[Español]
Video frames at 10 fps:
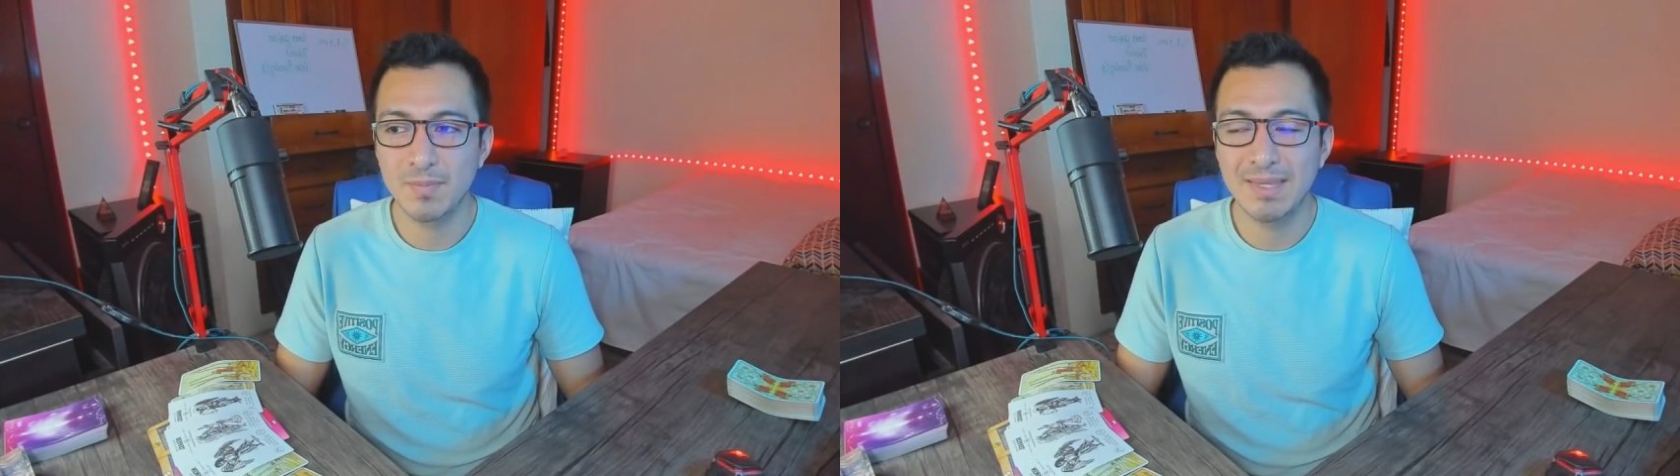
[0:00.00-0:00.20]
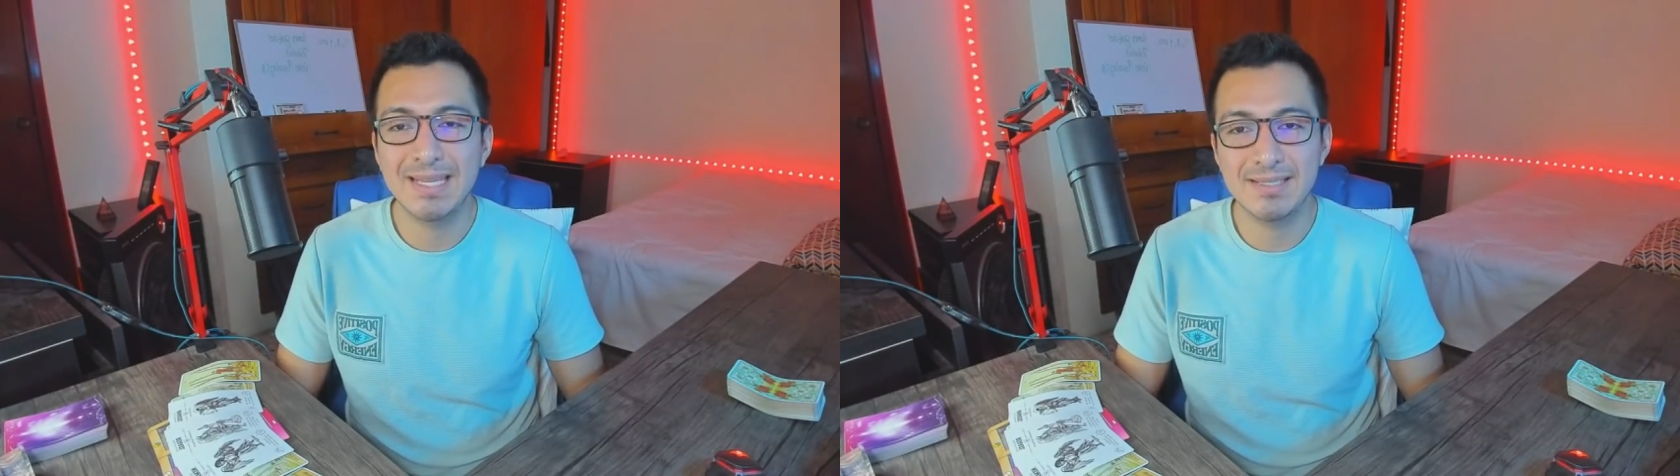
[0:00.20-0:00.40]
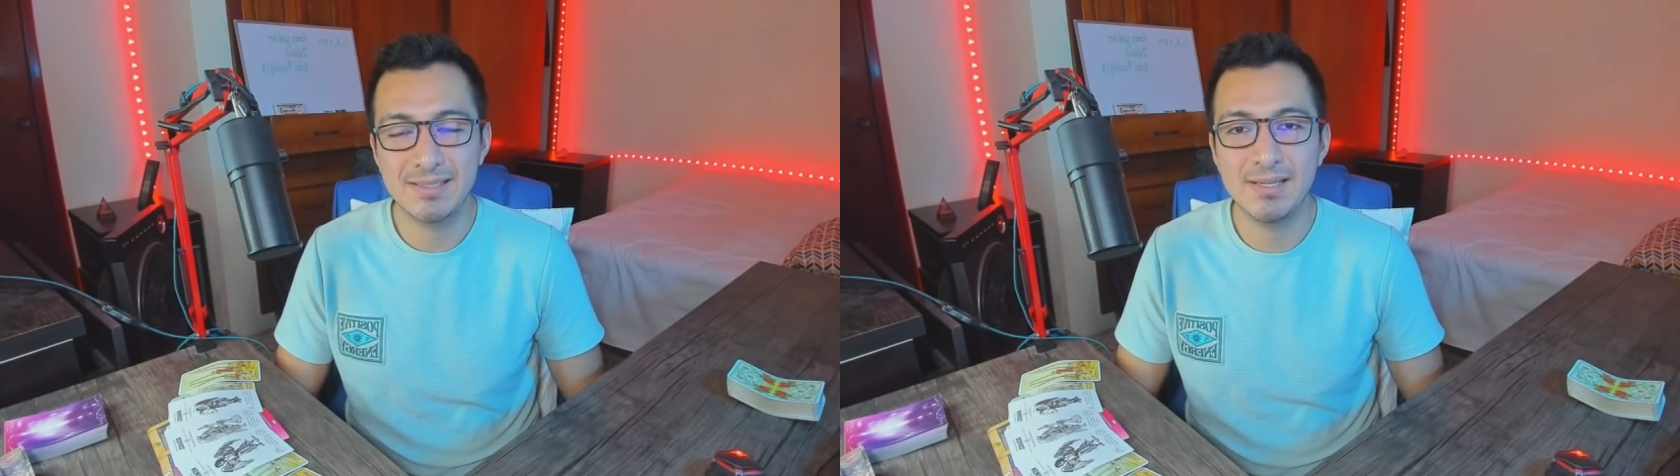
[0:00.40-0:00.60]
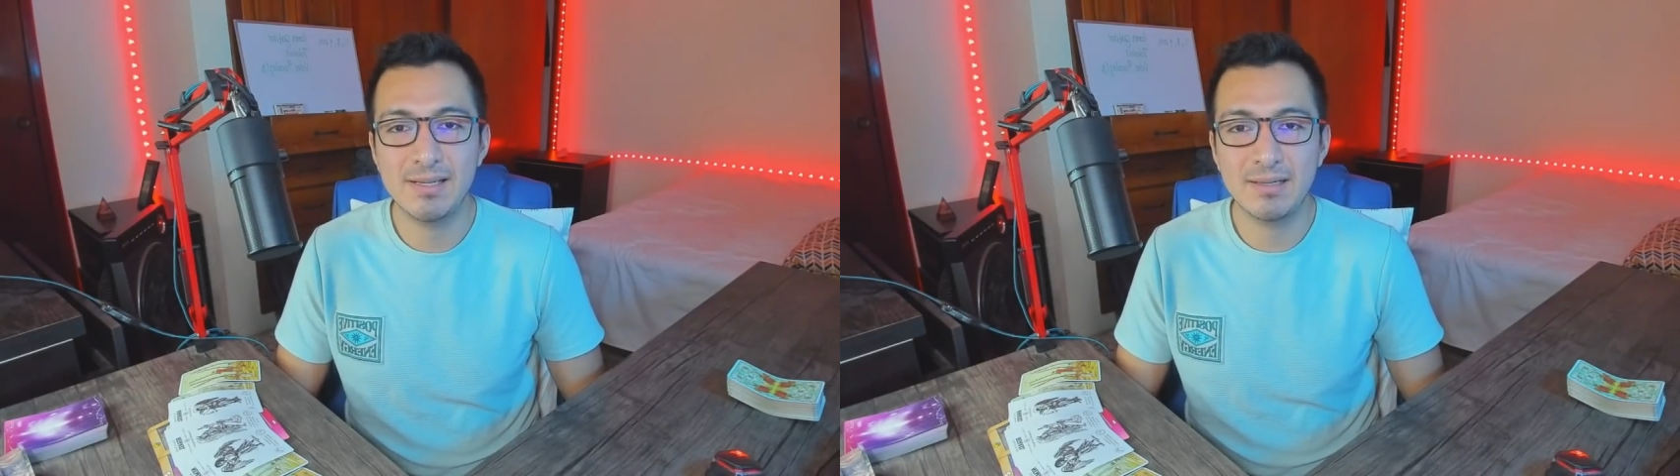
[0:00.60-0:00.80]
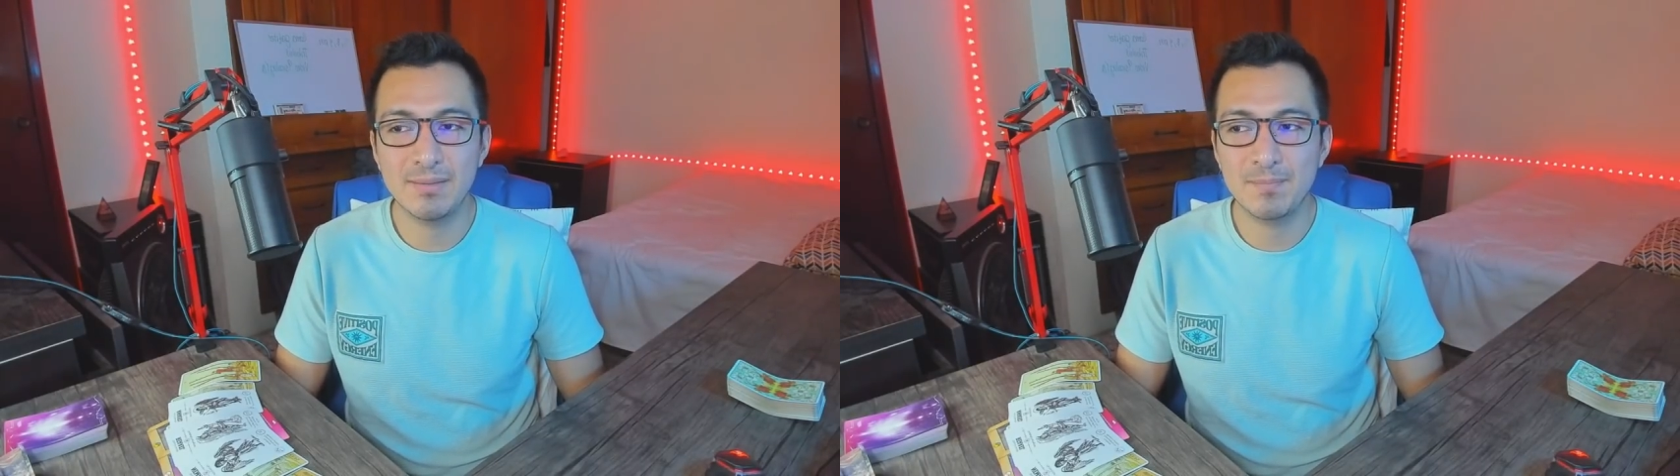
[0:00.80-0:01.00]
de
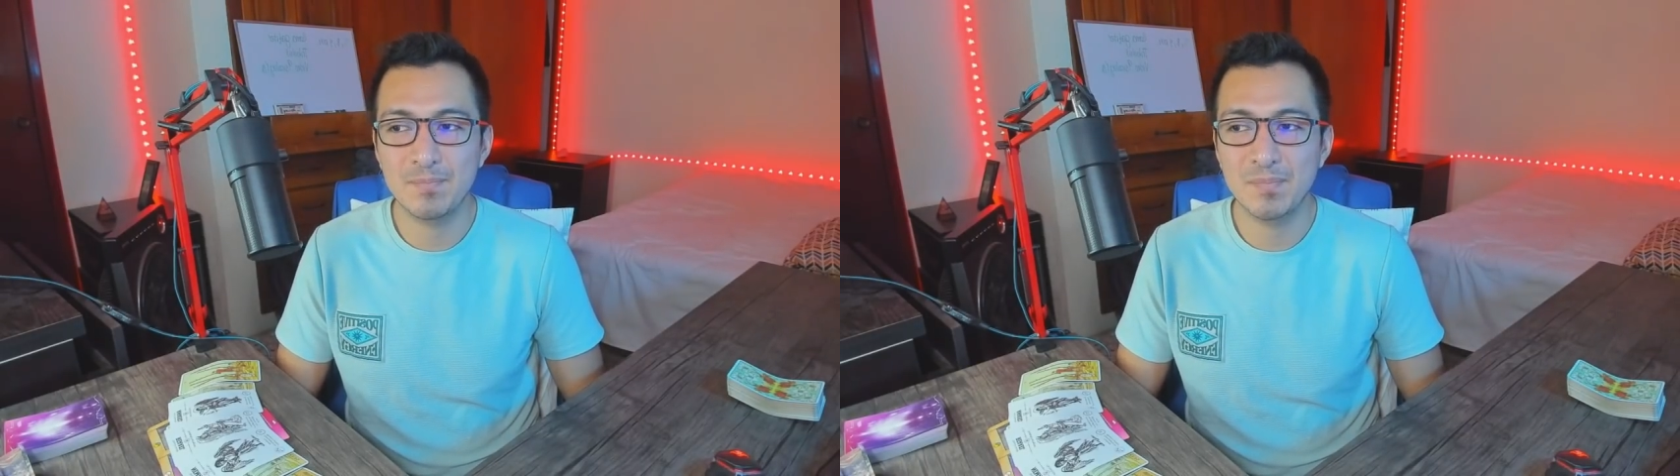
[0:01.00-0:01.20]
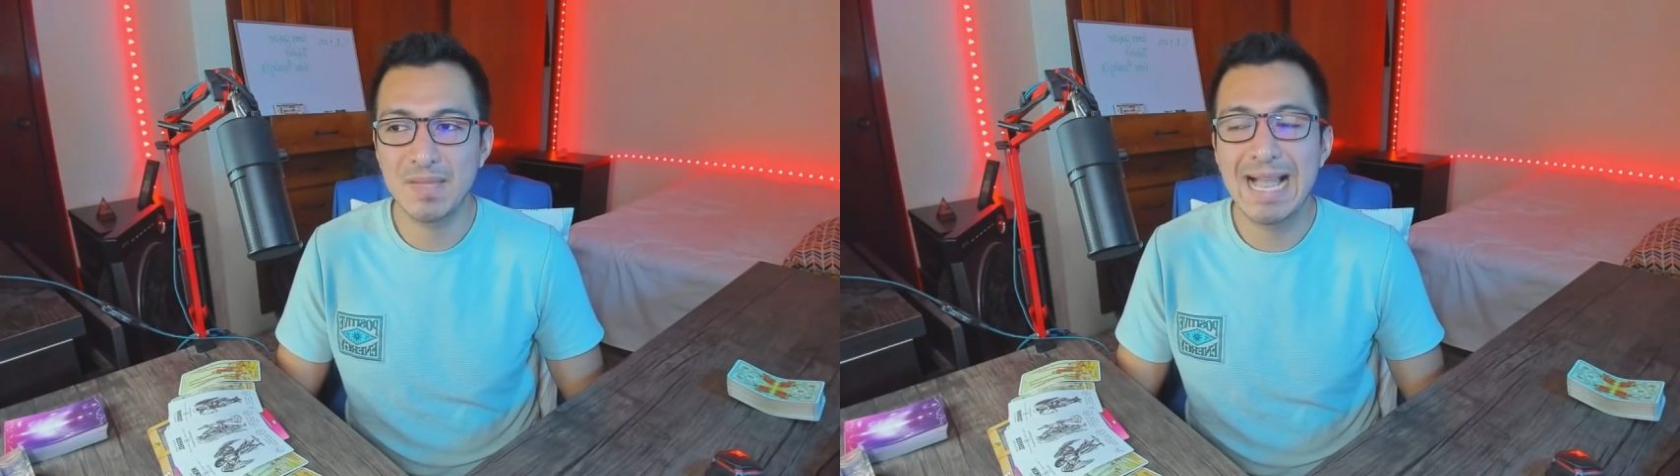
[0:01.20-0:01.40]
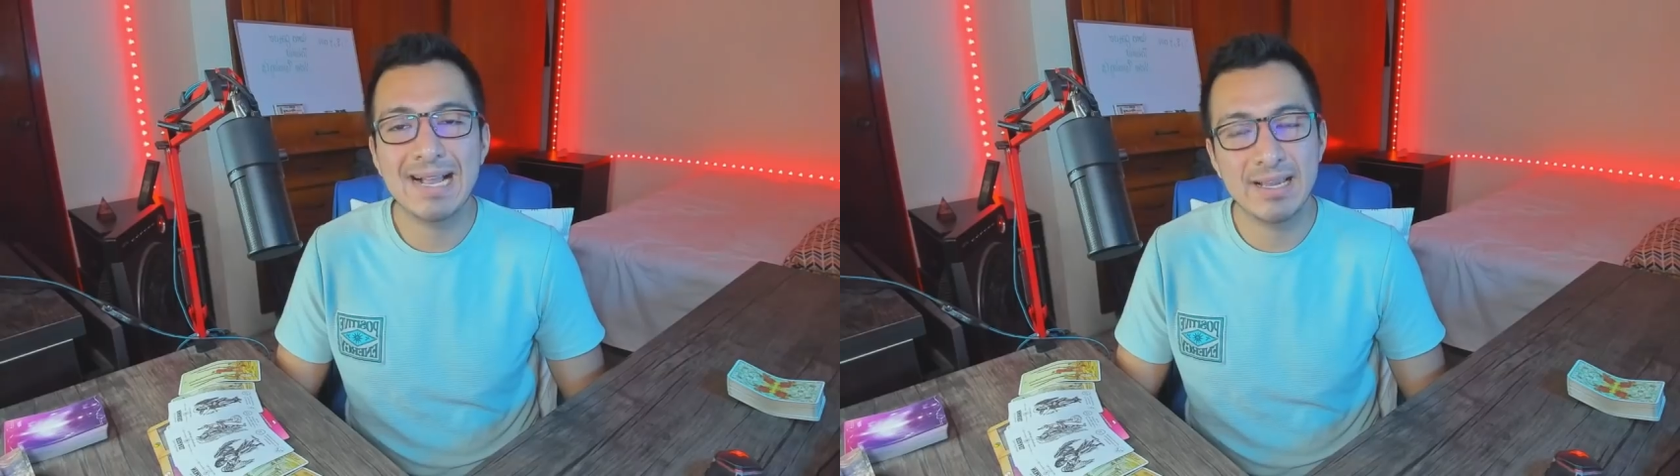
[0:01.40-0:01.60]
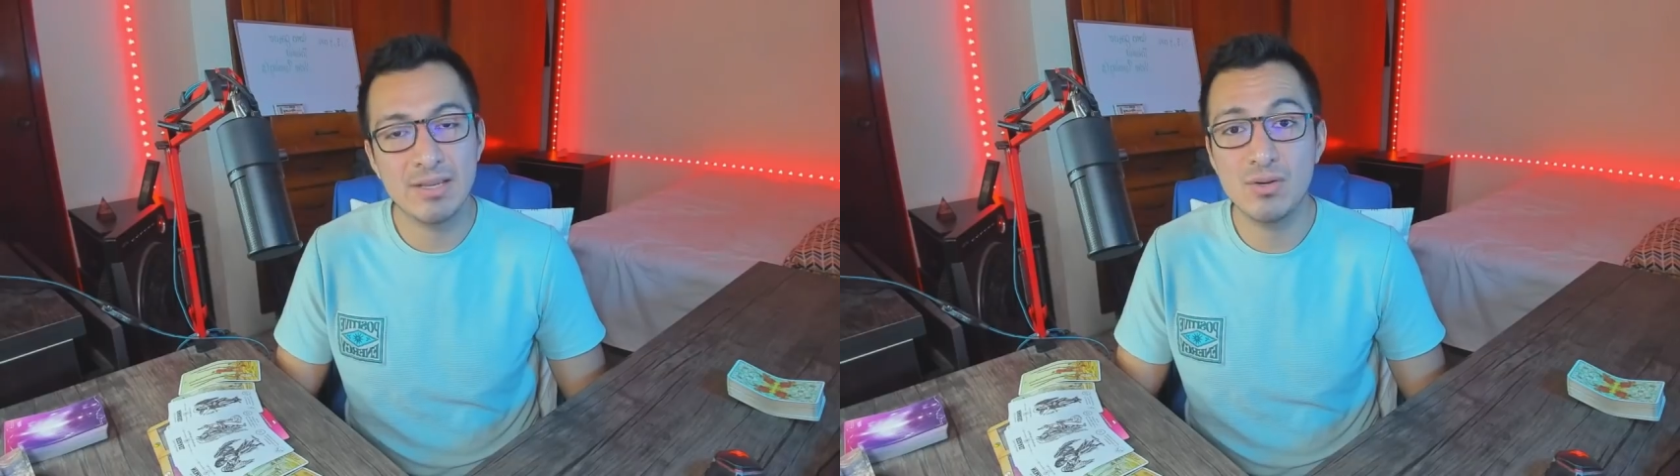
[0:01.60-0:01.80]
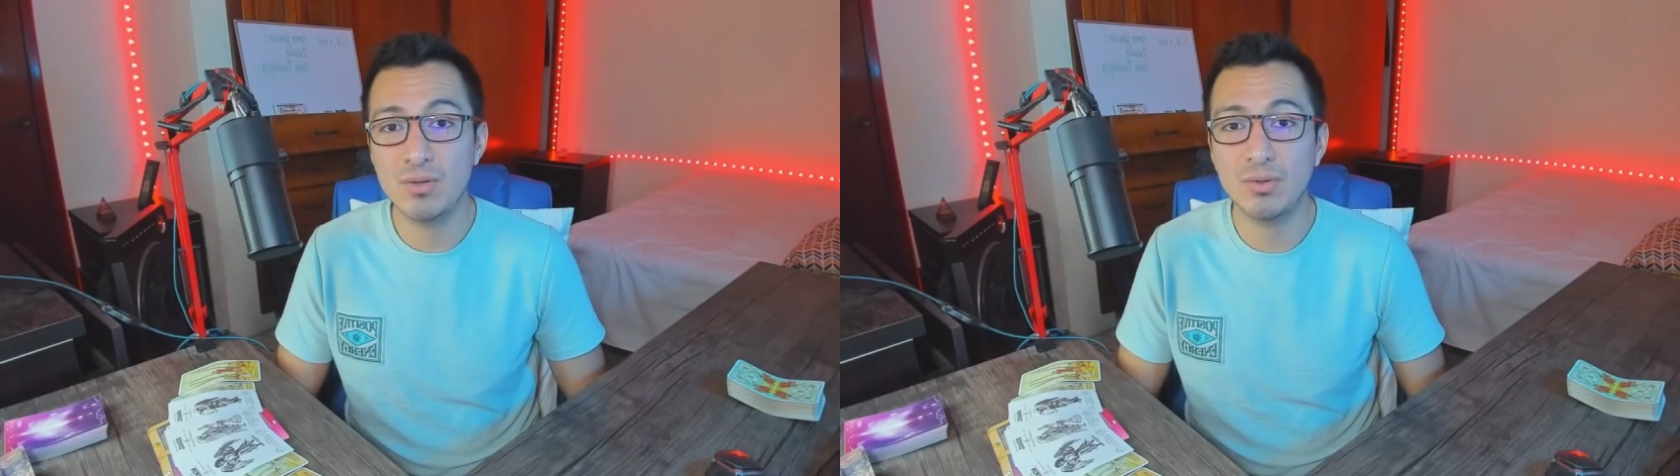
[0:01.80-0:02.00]
ser aquello